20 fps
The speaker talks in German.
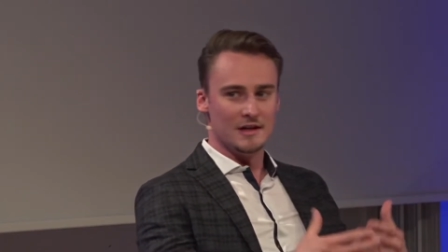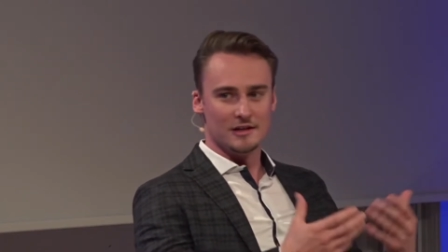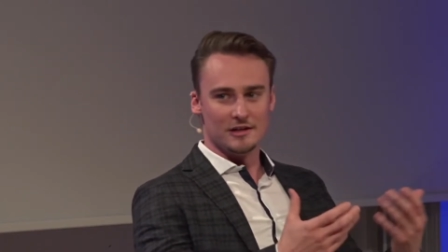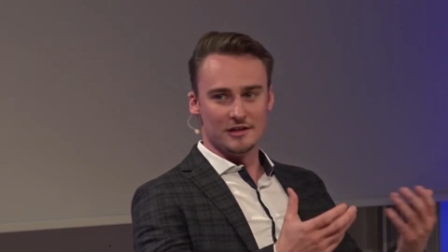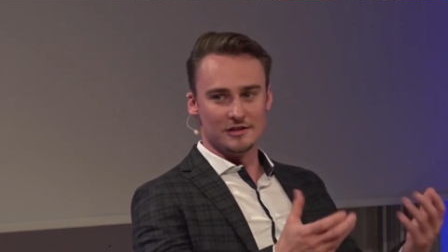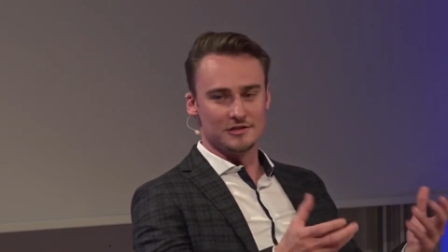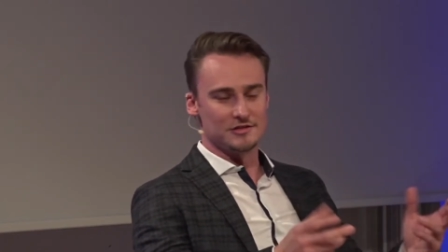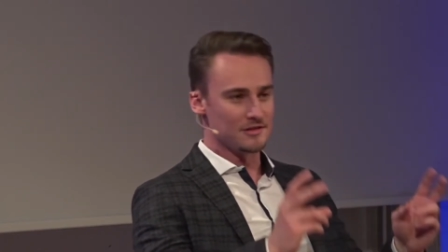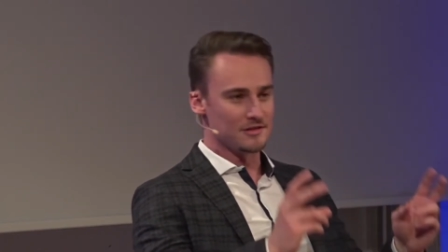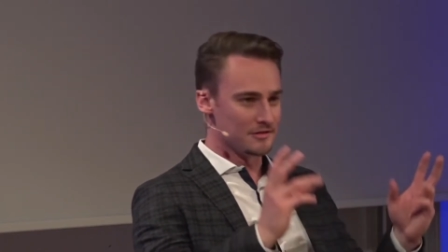
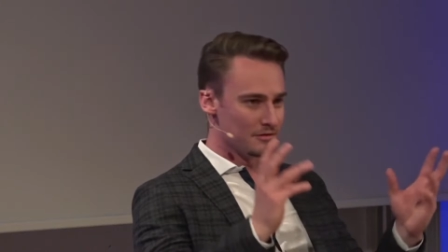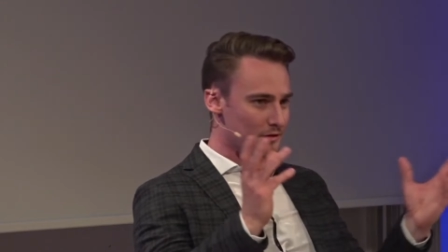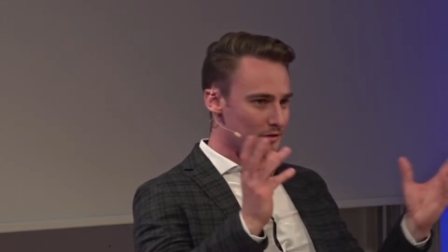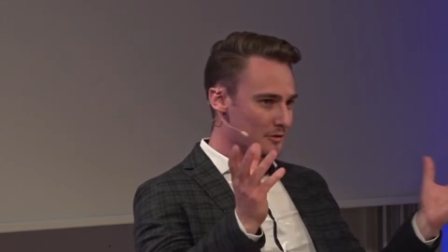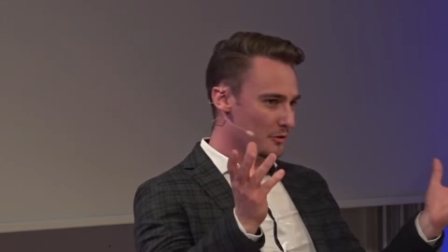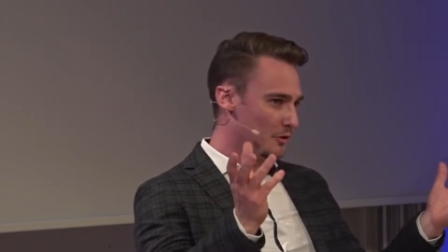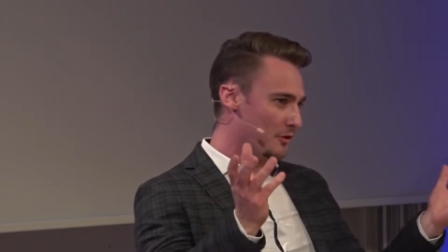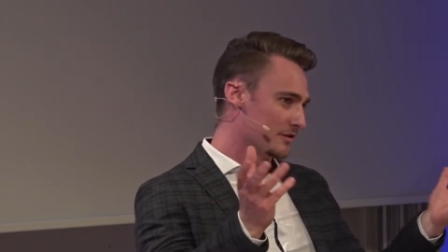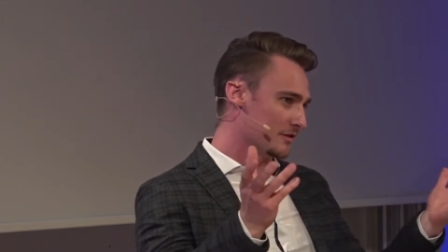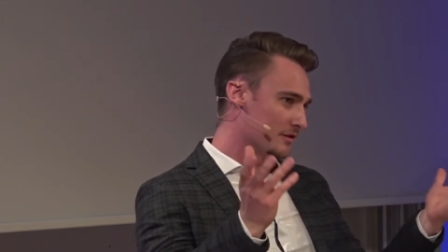ist es
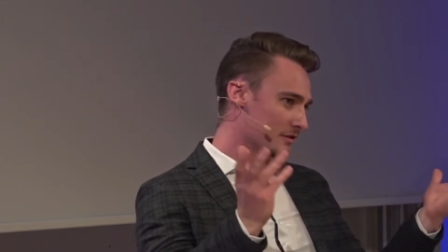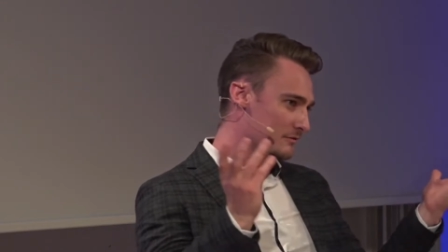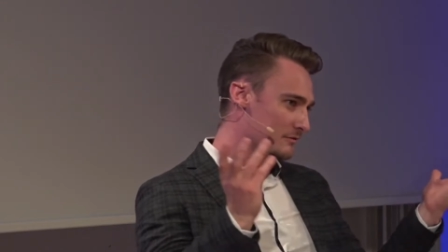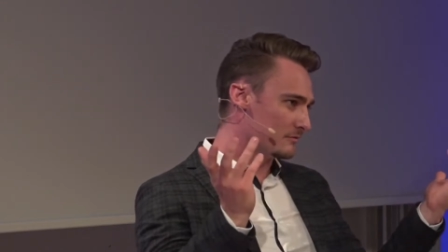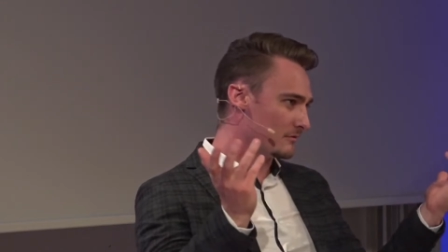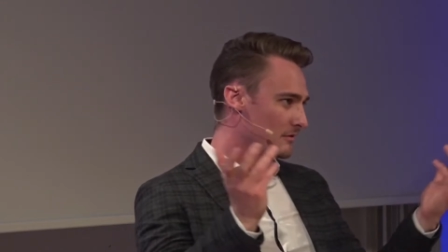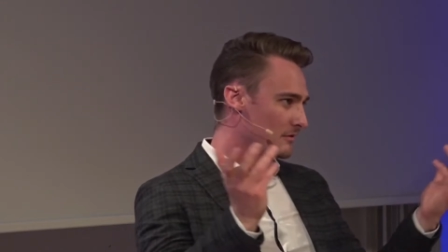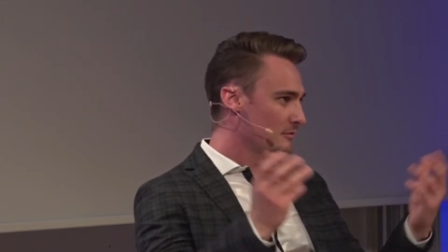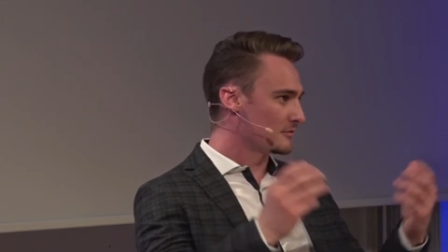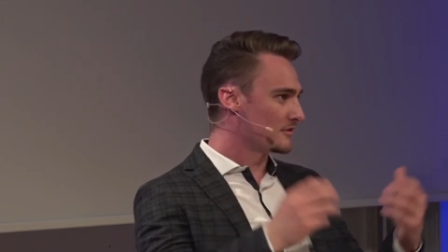heute,
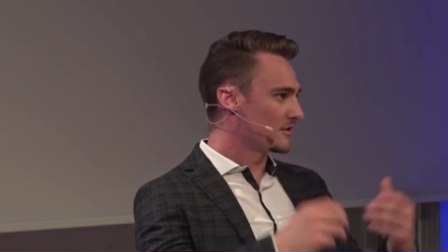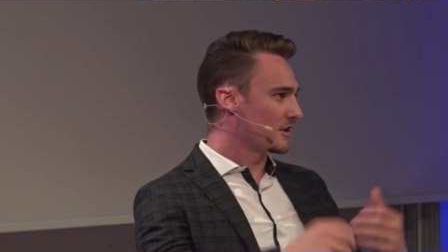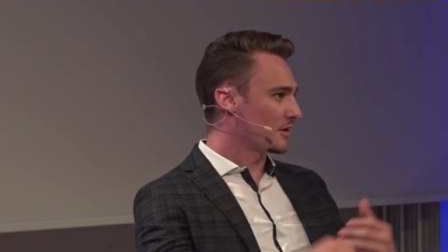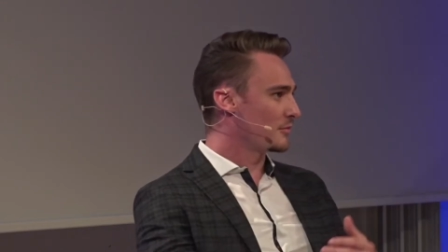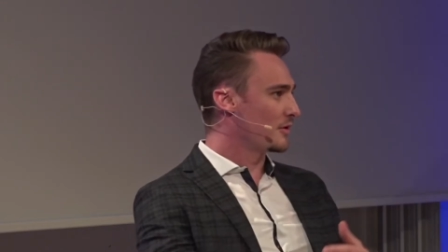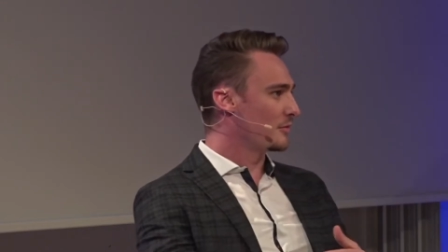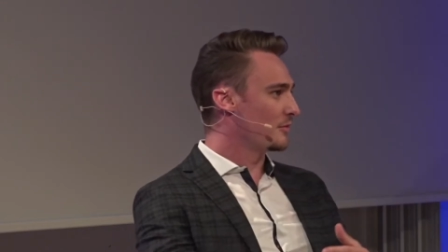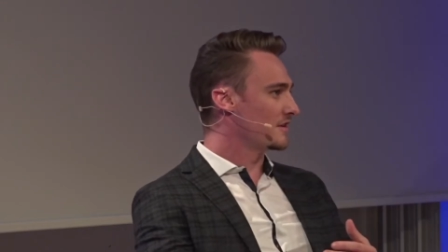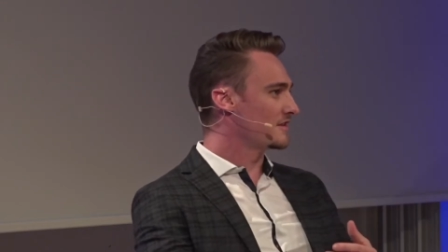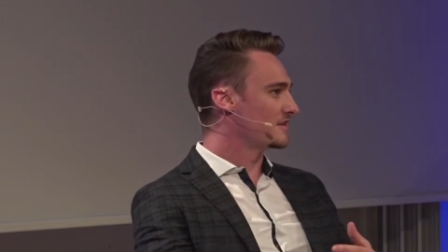ne, sagt
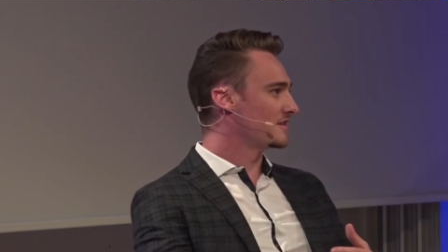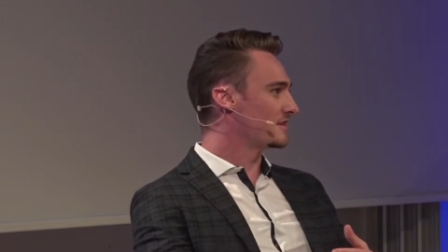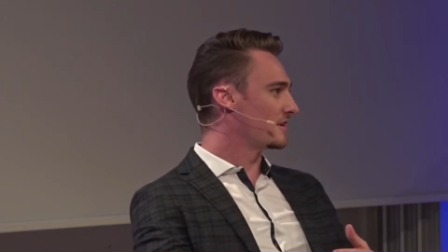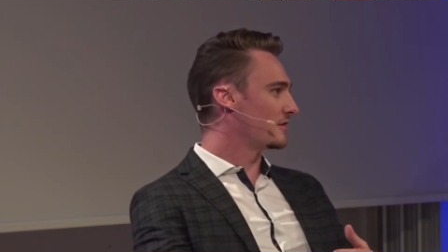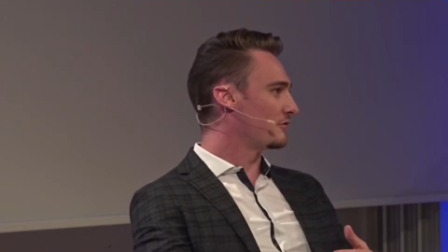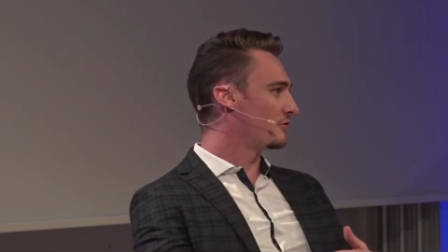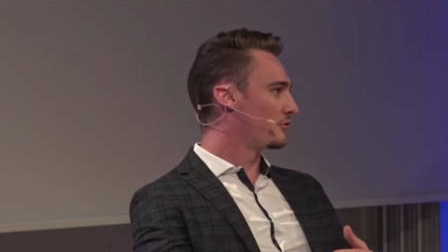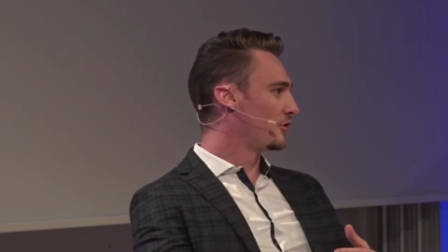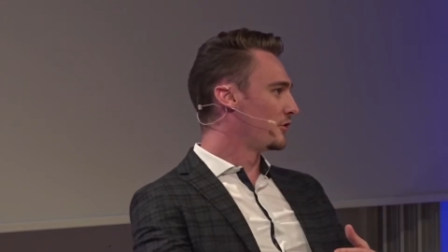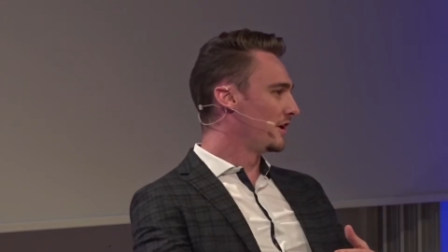man meistens dann
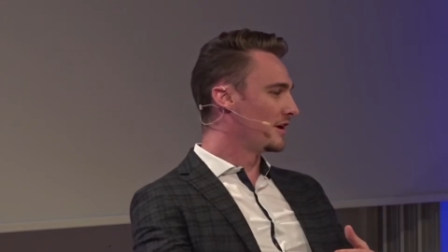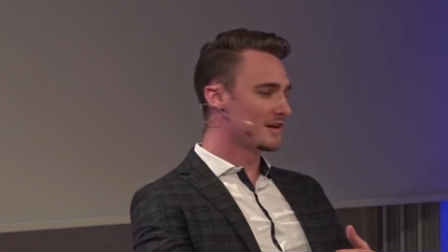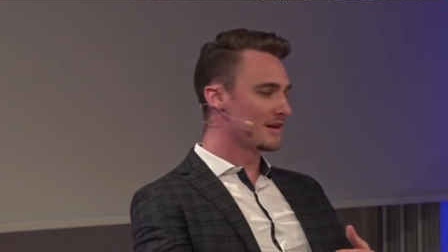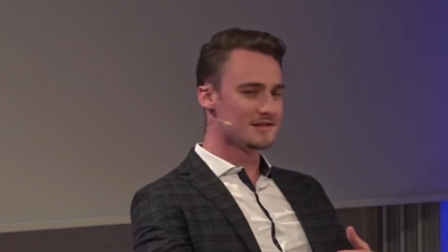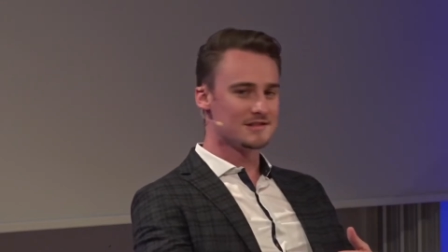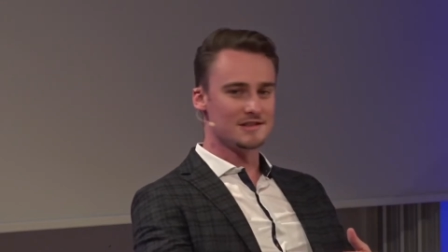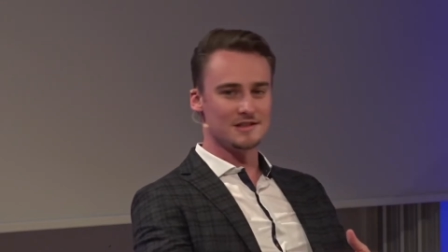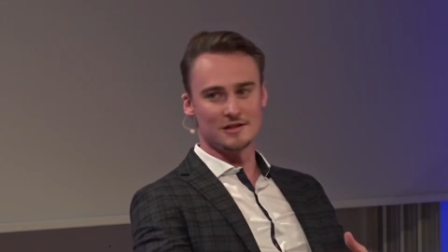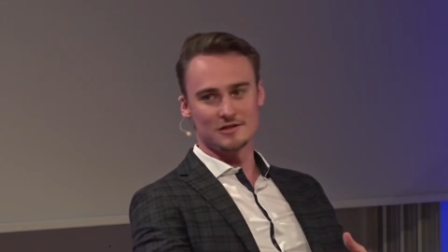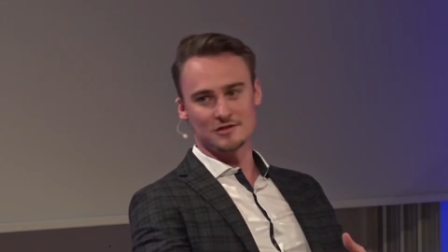
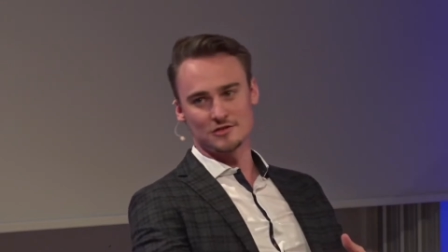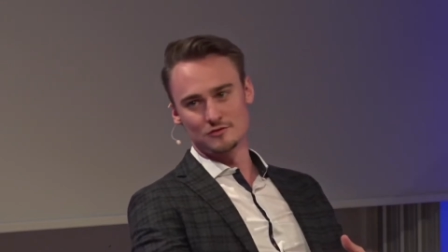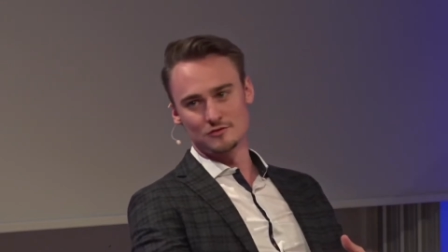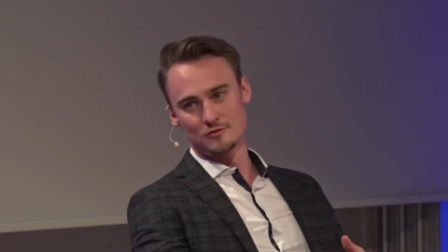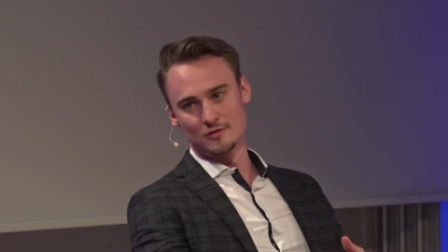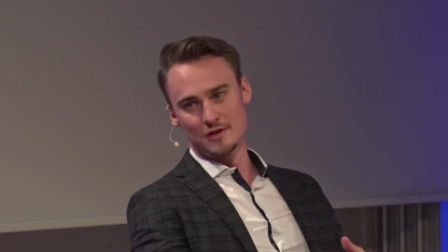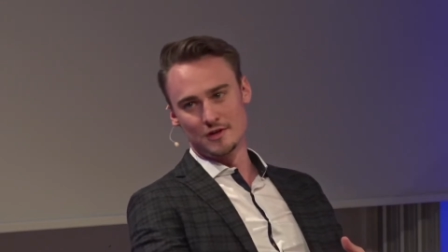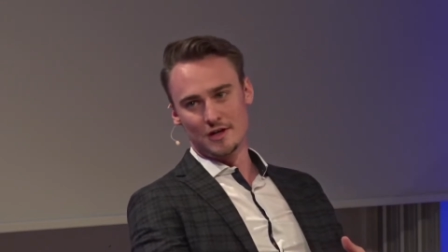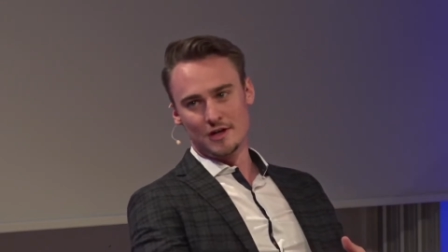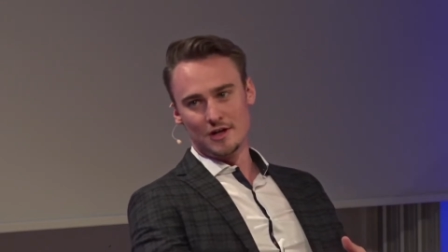Freelancer dazu.